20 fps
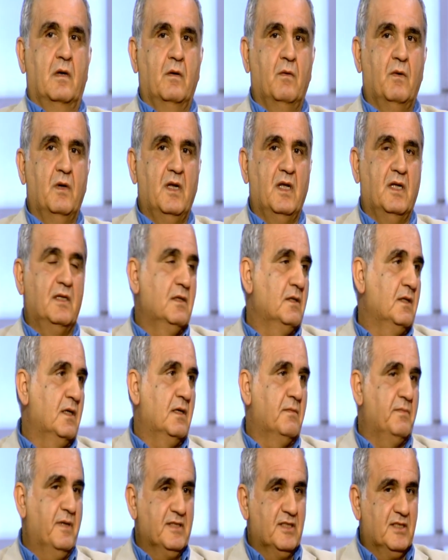
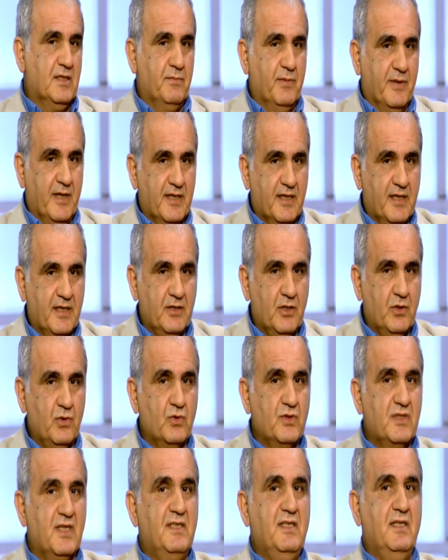اولا برجع باكد
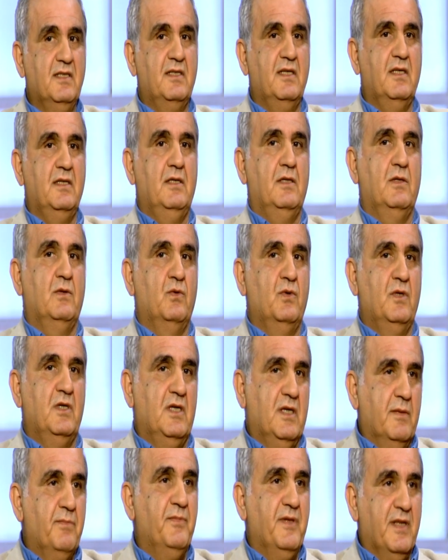انه زياد عيتاني
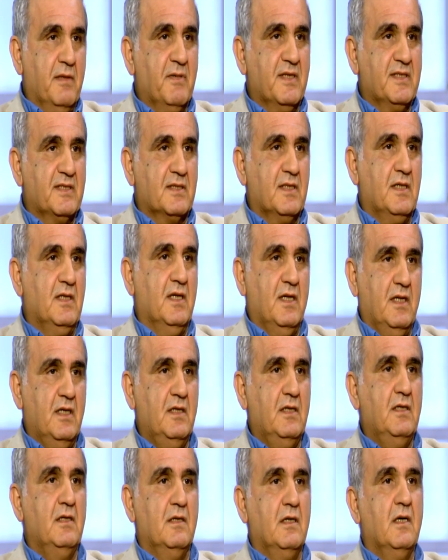هو ابن المسرح
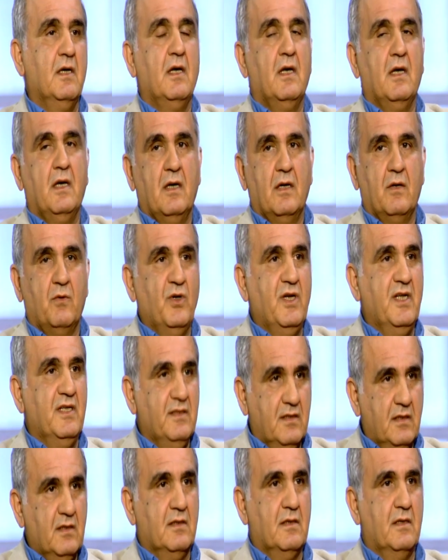اللي
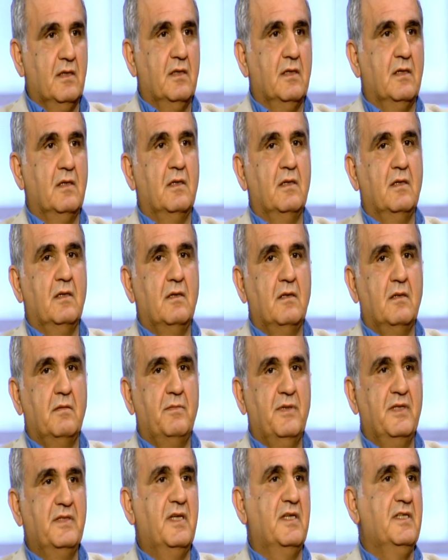ولد
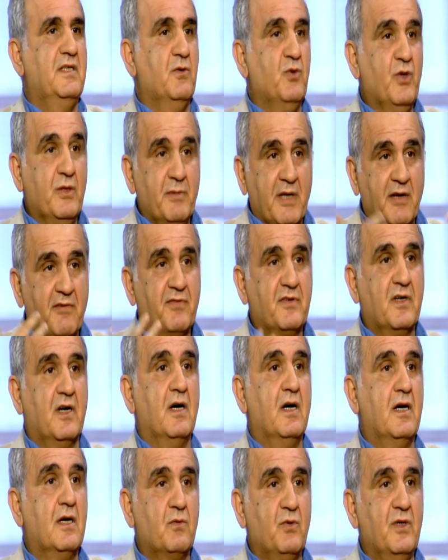آه، بن دي ولد من
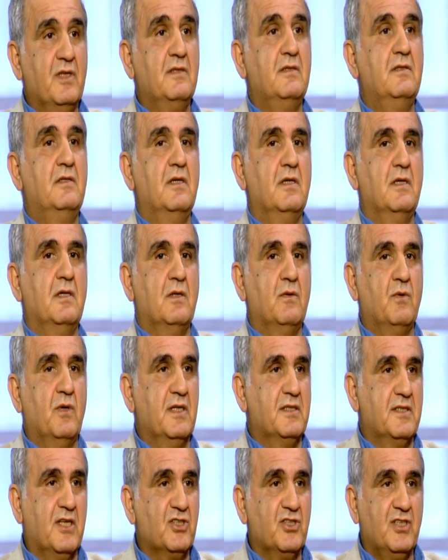افكار ولد آه،
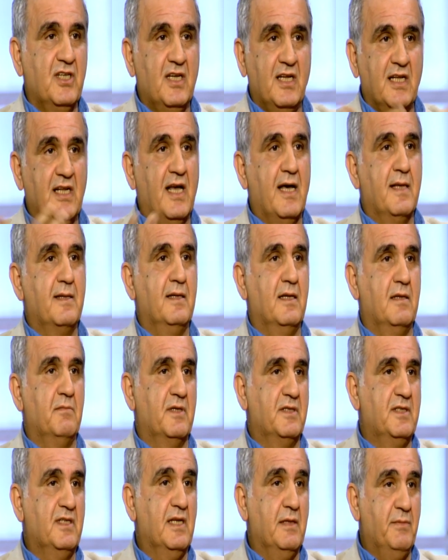وانتجناه الى هذه
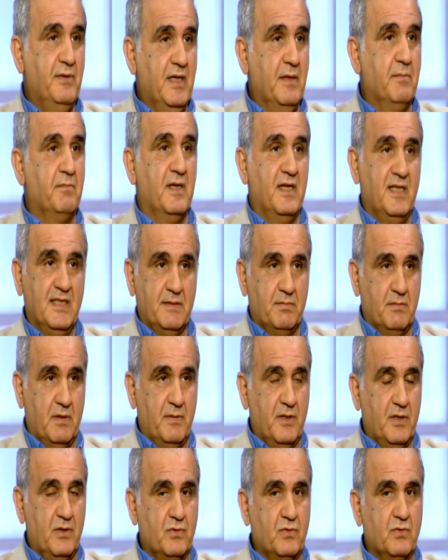المدينه اللي بحبها
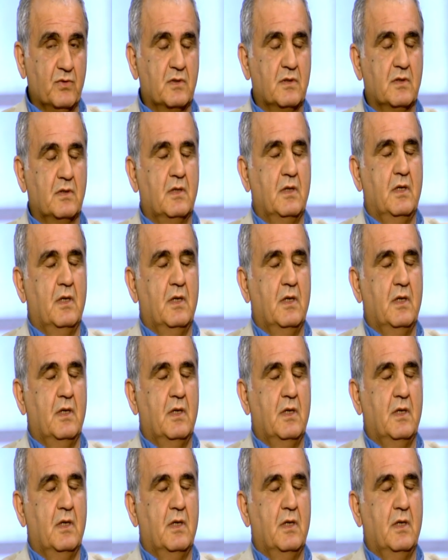اسمها بيروت